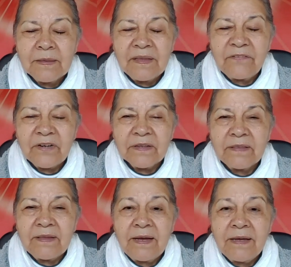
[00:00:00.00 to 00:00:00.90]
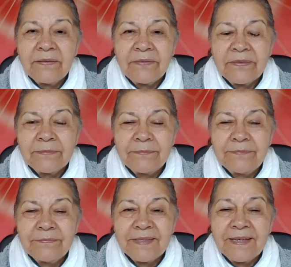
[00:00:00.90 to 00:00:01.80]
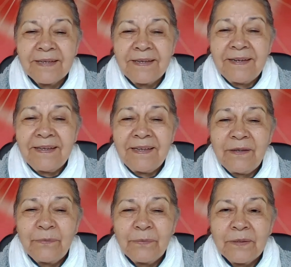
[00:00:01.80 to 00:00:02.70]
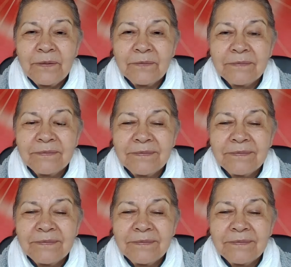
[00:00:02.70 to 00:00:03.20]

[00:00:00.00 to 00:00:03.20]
de verdad, de equilibrio,